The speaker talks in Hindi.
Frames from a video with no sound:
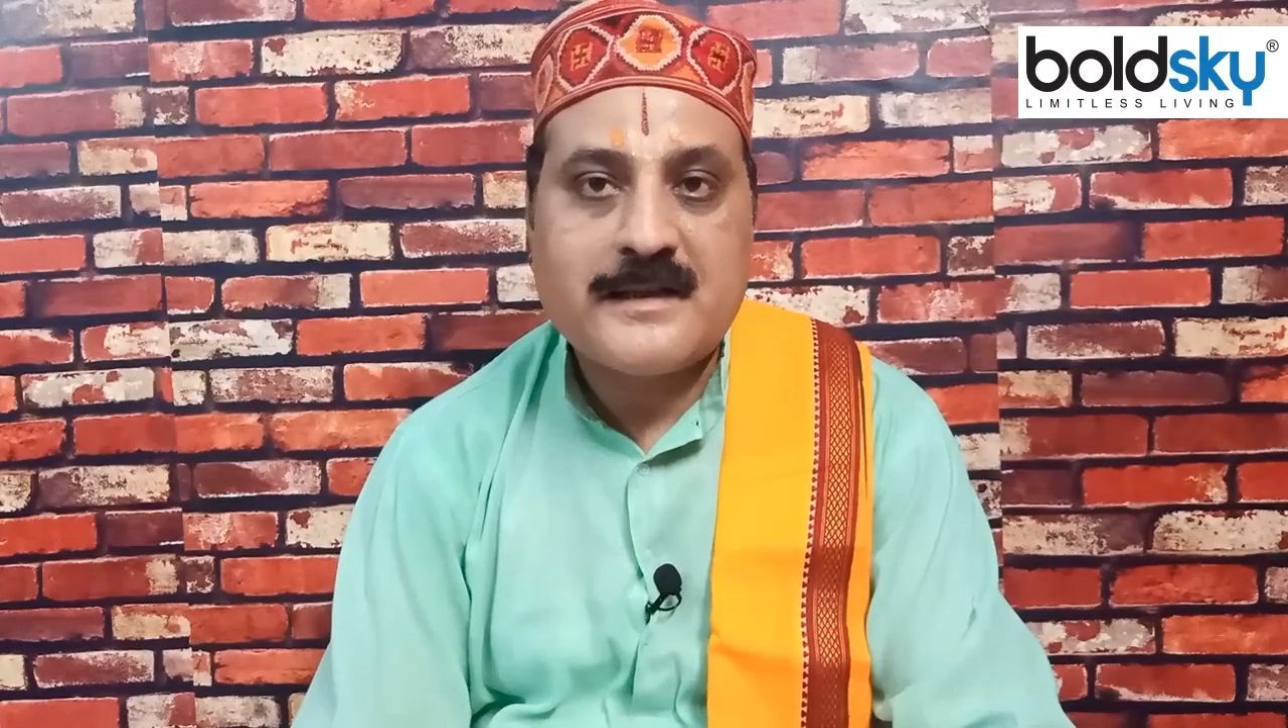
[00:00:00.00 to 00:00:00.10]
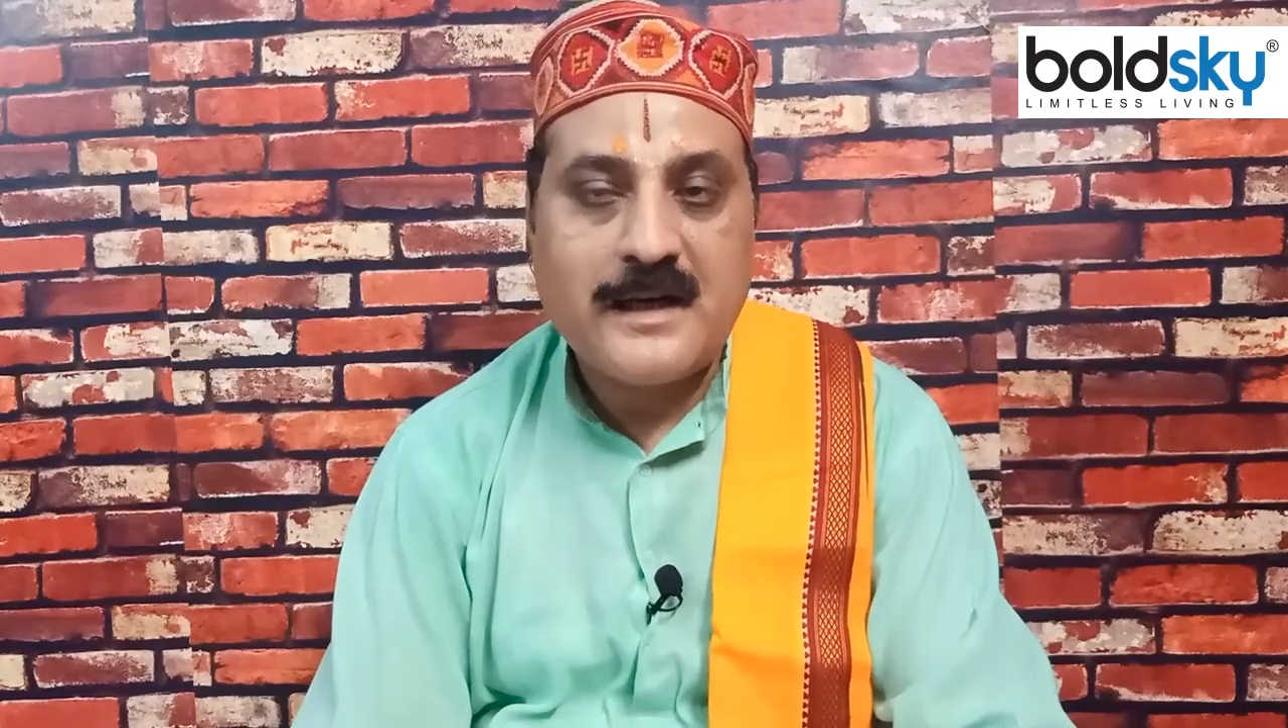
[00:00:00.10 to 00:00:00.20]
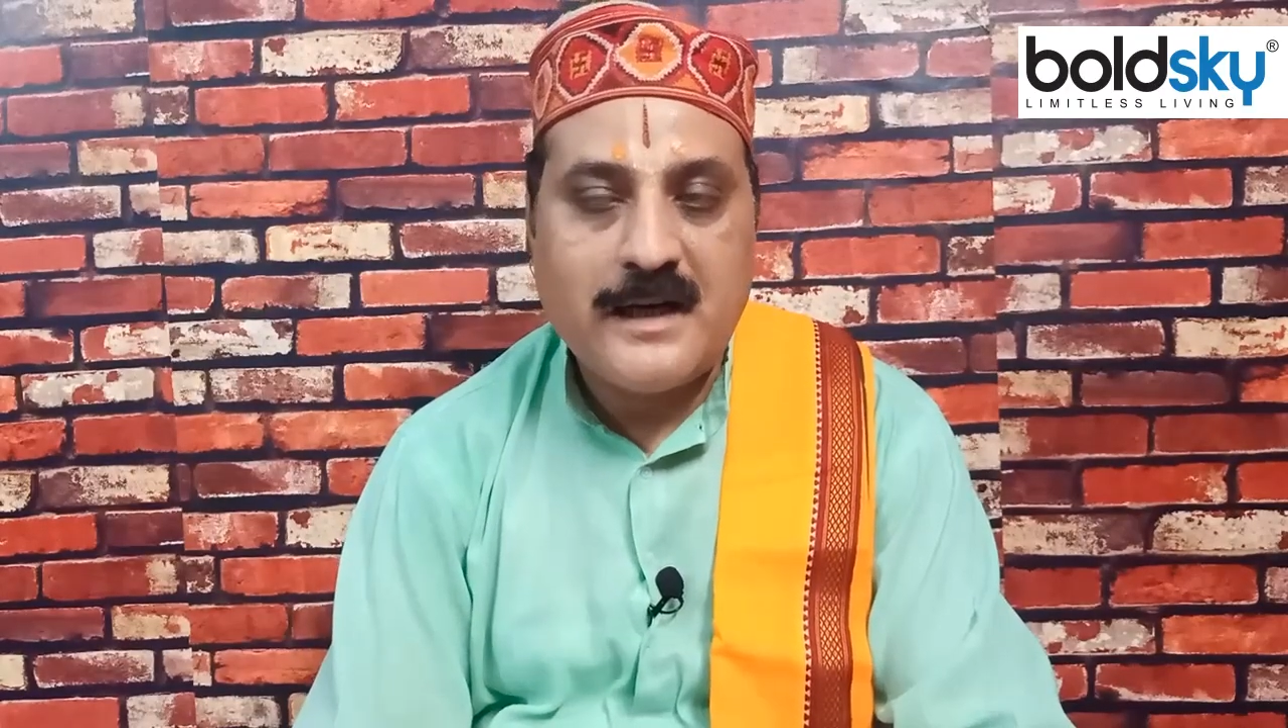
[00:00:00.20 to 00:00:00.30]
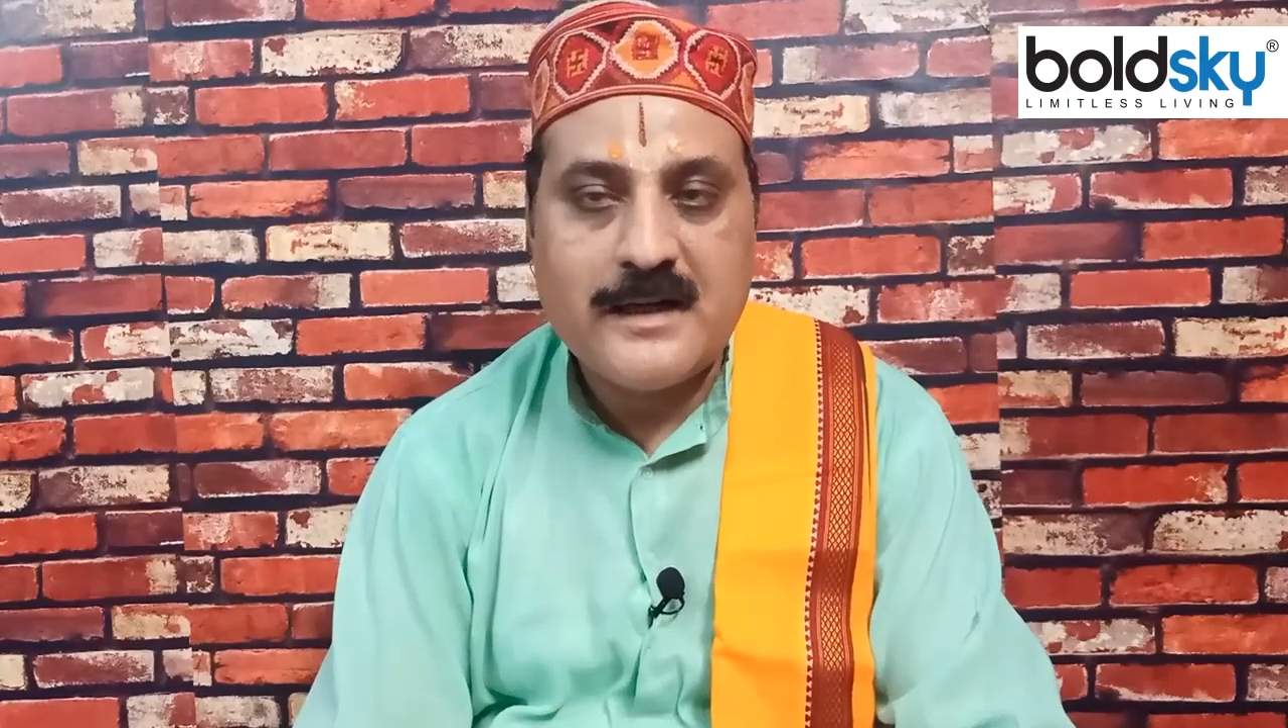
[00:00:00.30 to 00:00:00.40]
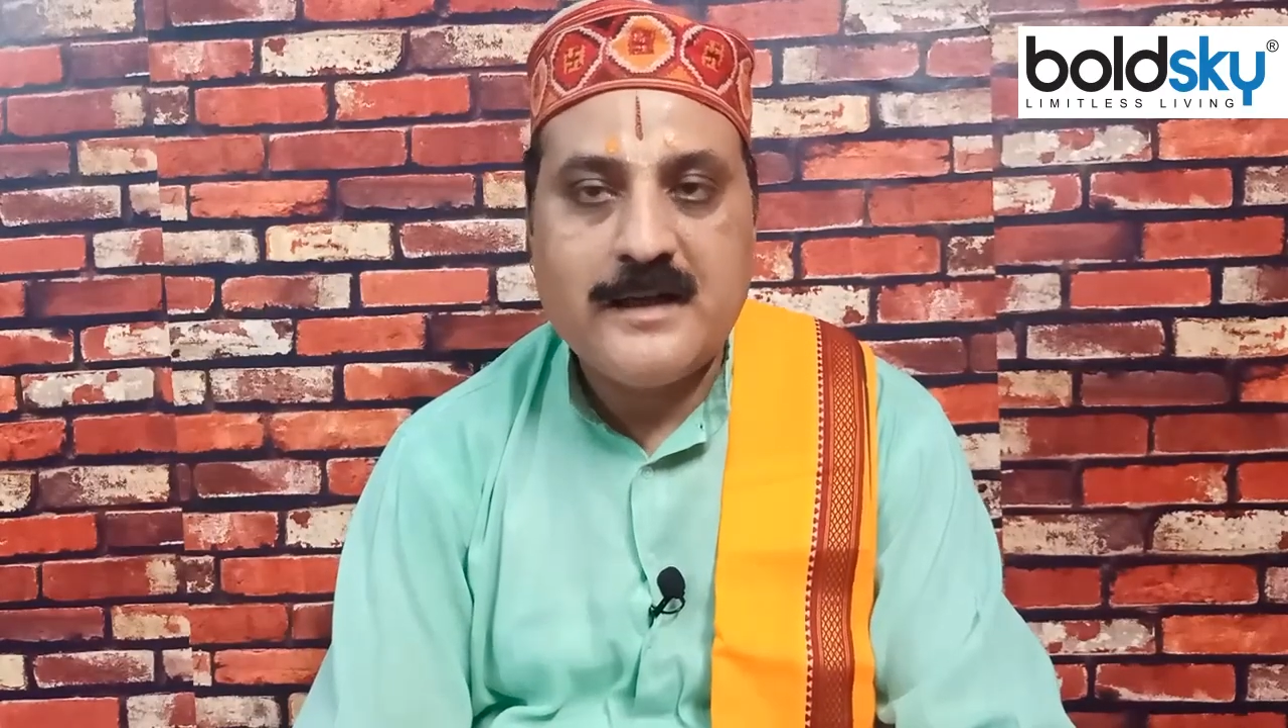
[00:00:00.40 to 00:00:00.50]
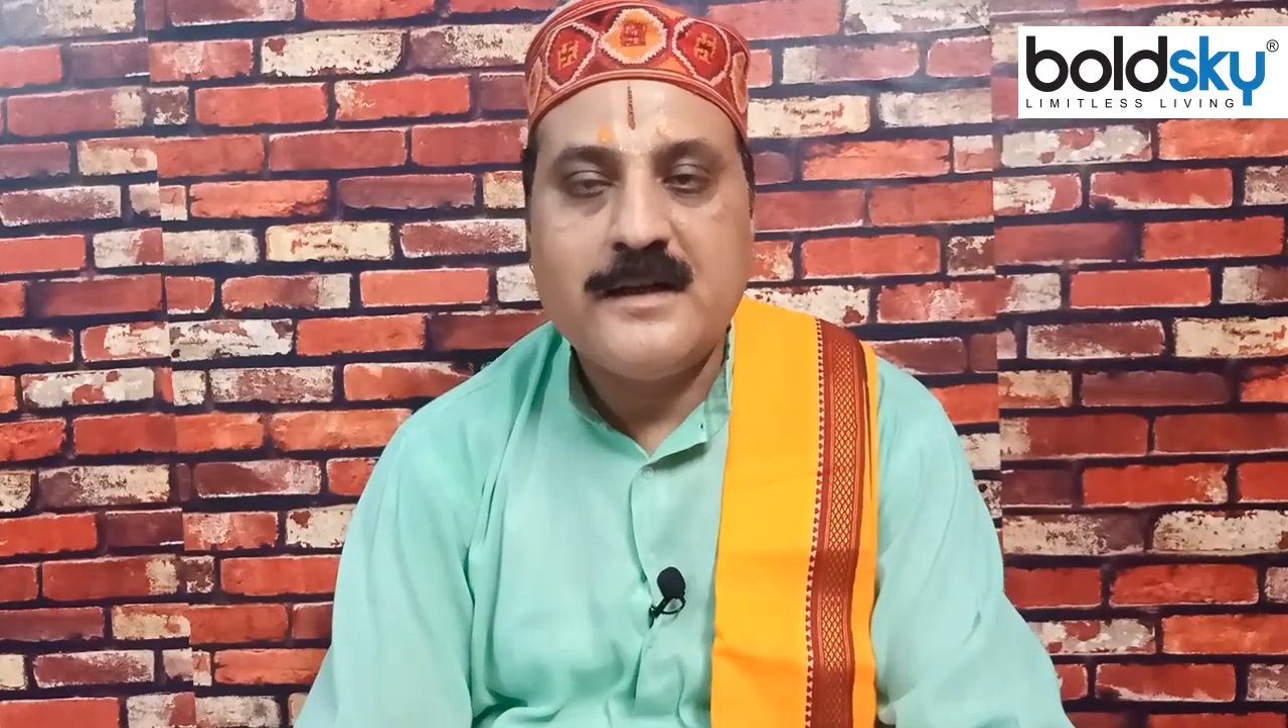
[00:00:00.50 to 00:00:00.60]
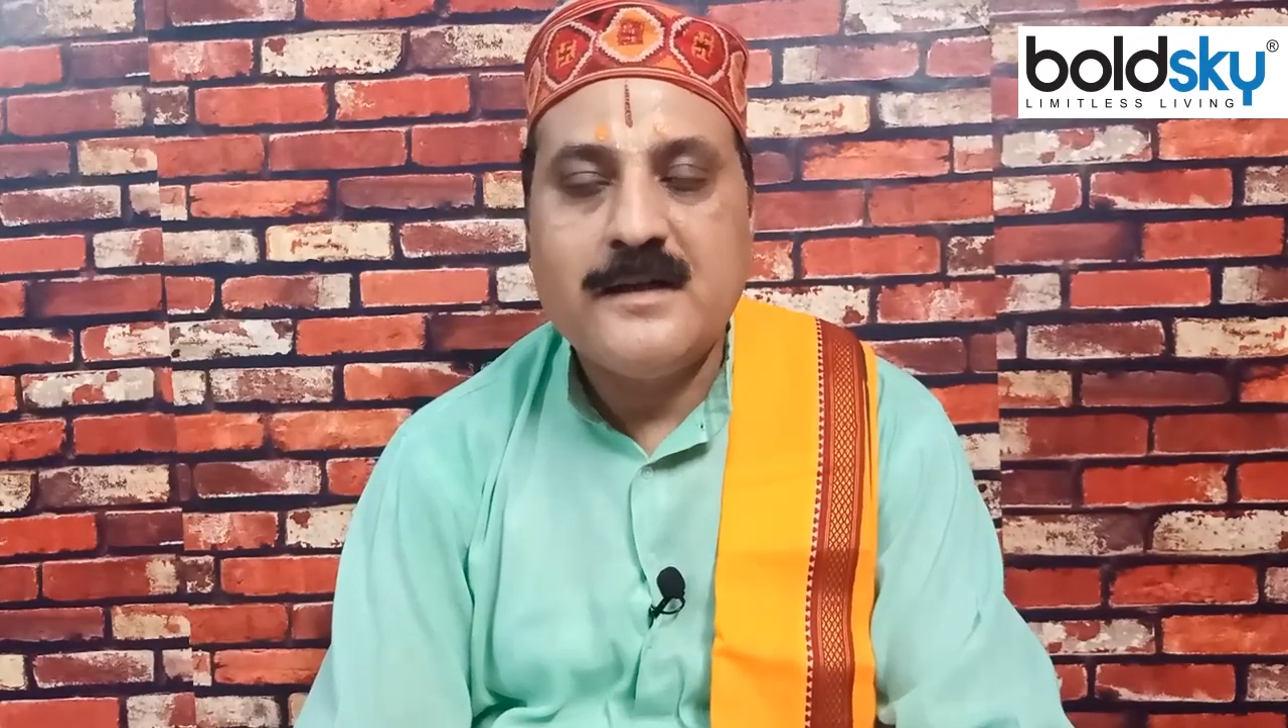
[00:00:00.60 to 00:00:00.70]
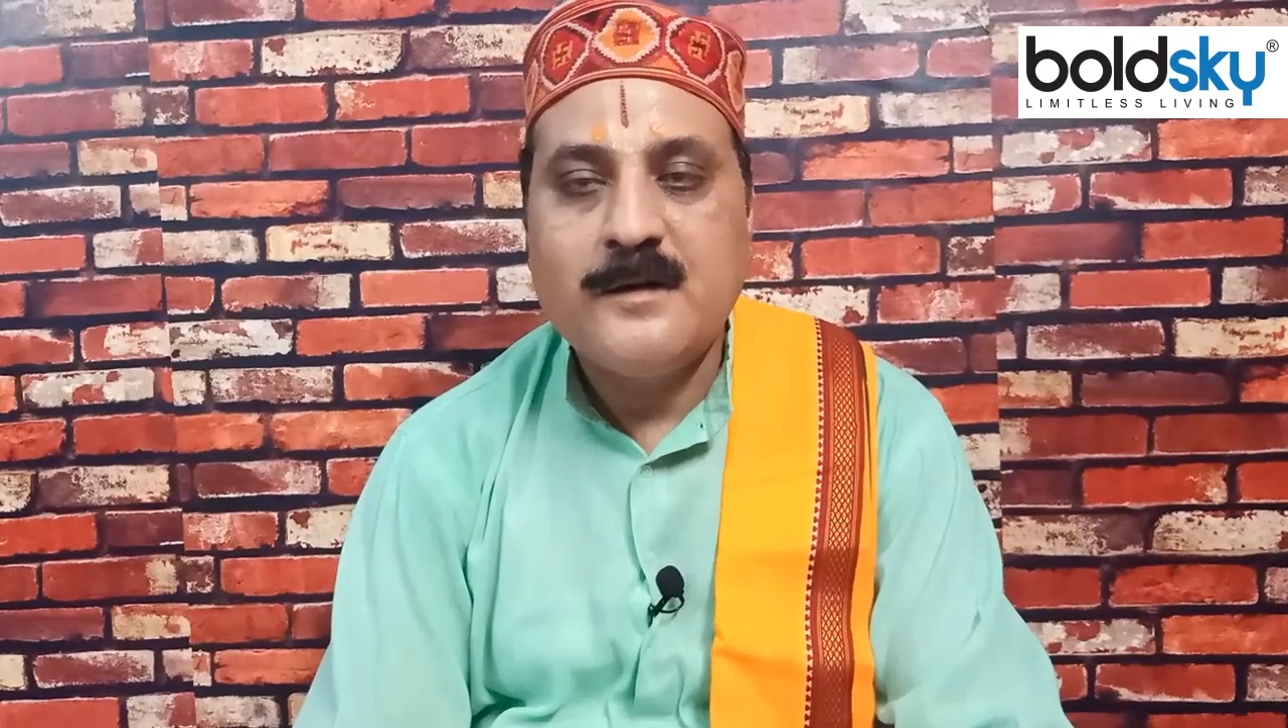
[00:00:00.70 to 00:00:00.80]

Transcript: 18